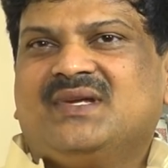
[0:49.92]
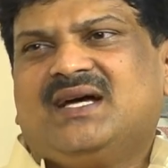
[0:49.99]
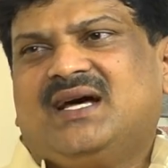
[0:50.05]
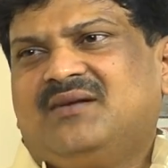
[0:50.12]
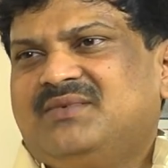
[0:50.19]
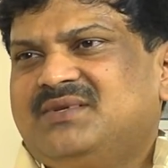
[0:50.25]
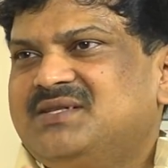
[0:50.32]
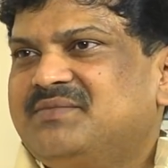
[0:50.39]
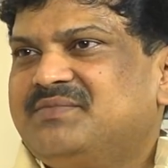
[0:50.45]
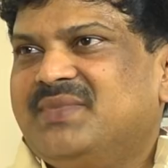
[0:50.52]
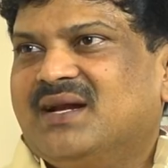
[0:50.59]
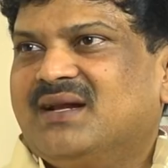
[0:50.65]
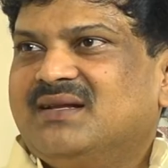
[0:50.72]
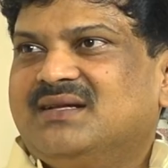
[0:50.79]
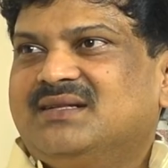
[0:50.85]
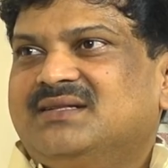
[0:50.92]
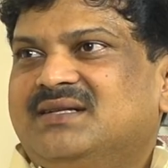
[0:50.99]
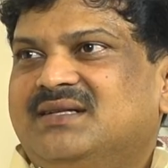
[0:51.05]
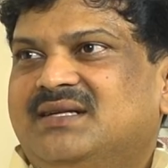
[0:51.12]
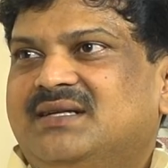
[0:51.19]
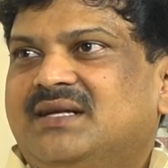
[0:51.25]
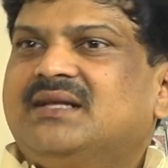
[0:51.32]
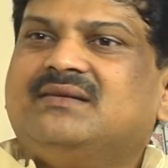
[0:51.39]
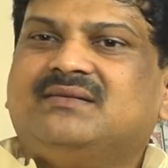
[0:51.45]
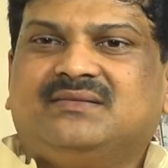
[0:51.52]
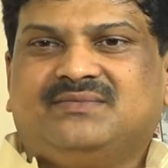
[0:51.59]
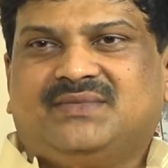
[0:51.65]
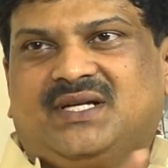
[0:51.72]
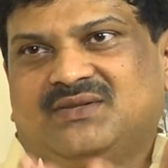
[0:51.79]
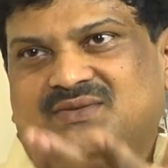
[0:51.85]
చాలామంది చెప్పారు అది అది అది
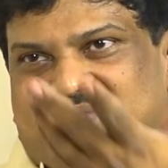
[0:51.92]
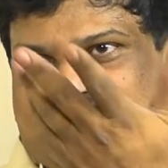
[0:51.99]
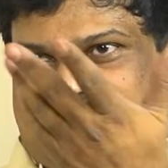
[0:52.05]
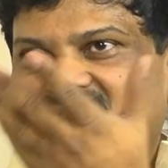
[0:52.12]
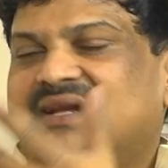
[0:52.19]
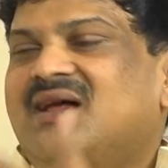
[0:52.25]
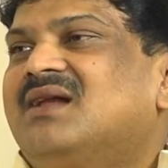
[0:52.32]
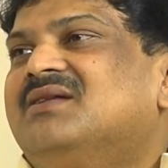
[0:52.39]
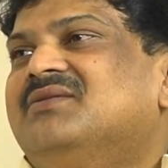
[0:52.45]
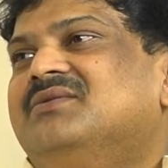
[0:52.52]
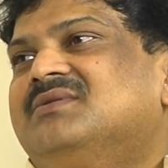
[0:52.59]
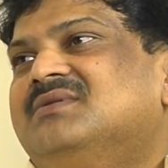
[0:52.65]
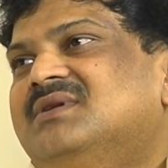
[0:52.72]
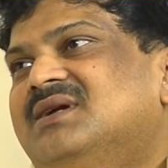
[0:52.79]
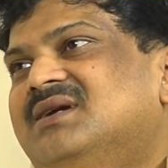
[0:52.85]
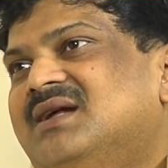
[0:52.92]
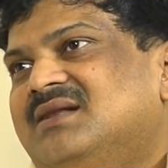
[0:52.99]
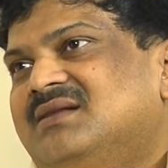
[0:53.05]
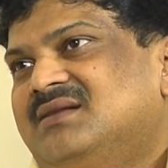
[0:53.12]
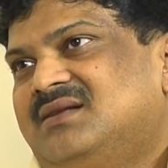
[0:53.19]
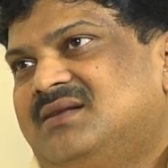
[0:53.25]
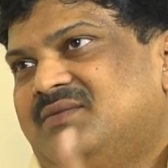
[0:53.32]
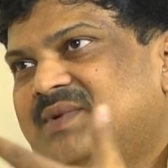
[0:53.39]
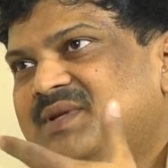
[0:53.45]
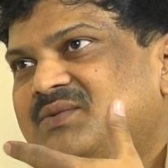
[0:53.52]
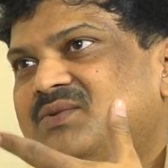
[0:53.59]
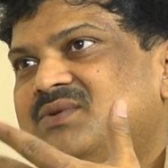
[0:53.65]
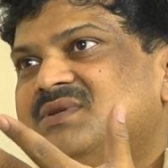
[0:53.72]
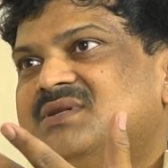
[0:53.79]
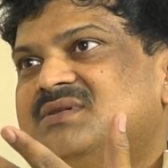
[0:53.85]
మనం చూస్తేనే అర్థమవుతుంది నేను అంతమంది
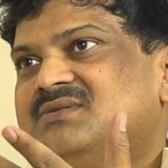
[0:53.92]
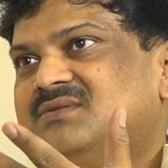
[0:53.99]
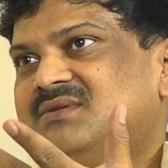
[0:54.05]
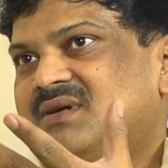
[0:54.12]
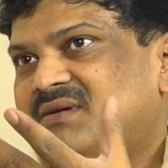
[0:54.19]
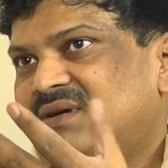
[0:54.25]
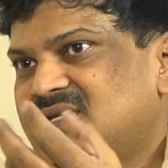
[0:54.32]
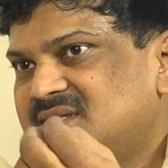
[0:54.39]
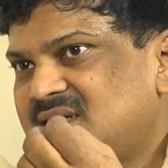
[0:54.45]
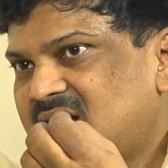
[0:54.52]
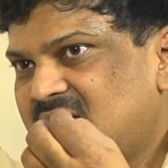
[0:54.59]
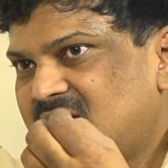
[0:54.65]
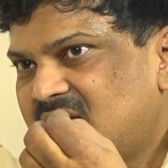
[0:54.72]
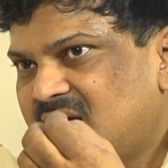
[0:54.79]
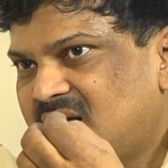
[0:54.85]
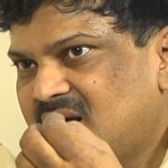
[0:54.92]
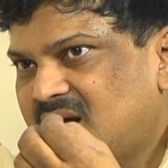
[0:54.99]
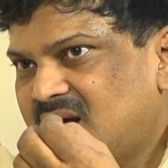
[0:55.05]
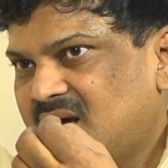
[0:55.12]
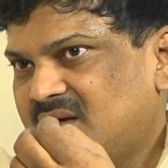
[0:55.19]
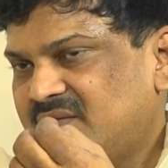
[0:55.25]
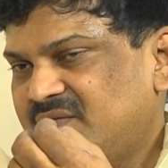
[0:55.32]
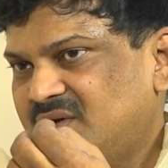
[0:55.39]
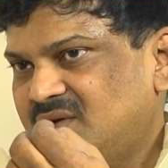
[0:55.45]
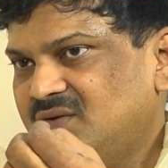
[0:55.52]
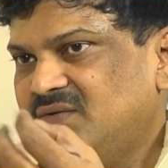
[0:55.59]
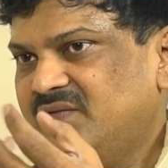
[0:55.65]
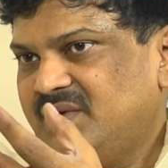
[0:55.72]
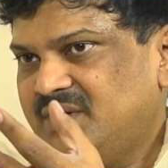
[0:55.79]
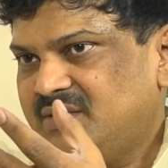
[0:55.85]
ఓన్ చేసుకుంటున్నామంటే అసలు ఆ
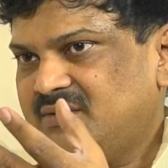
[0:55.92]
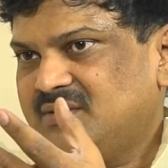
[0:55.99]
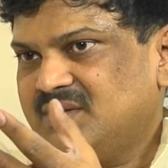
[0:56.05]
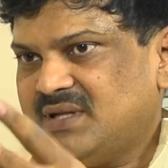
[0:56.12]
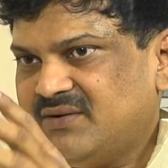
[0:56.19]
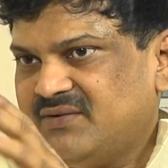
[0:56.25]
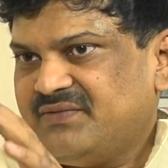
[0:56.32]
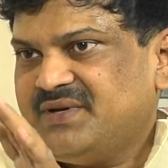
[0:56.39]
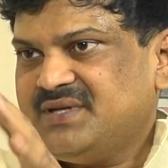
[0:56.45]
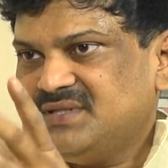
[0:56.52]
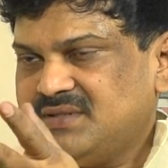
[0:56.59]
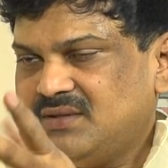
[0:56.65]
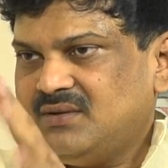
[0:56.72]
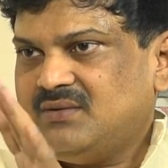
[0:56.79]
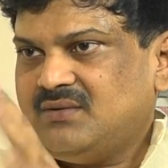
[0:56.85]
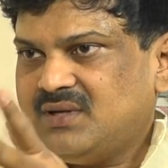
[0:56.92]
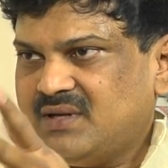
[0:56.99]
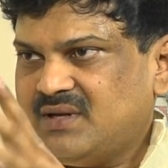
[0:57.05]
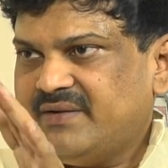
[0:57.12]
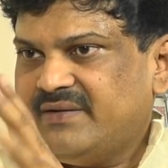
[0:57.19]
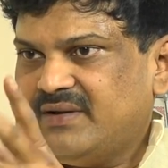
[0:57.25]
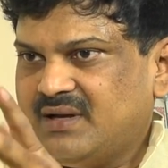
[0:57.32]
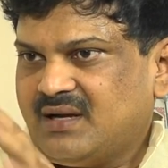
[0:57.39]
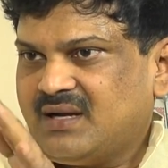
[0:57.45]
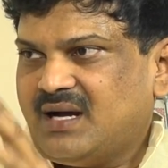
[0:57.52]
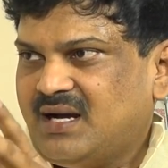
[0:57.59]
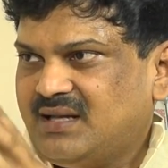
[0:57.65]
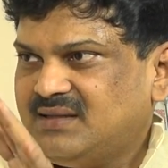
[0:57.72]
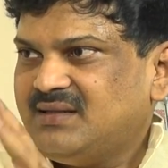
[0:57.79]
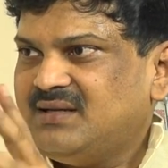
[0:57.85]
వెలుగు వేరు ఉంటుంది ఆవిడ ఫేస్లో ఉన్న
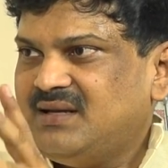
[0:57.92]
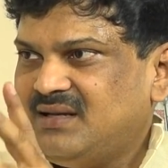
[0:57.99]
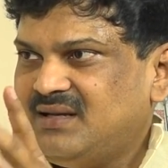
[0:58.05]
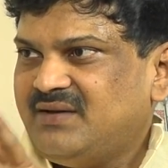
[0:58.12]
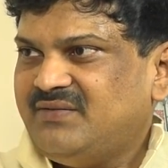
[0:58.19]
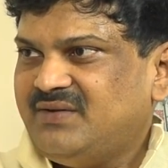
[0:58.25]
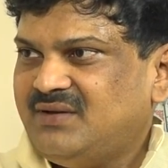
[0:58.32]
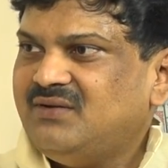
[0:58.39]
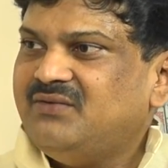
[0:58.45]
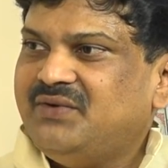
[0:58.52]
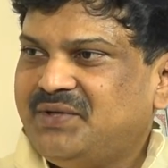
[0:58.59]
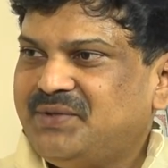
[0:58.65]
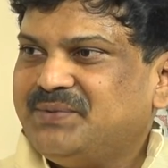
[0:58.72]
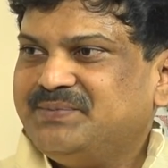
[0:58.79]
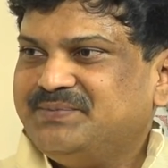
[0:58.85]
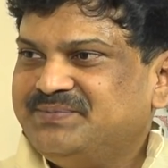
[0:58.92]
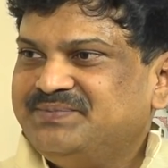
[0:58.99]
కాంతి కానీ ఆ వెలుగు వేరు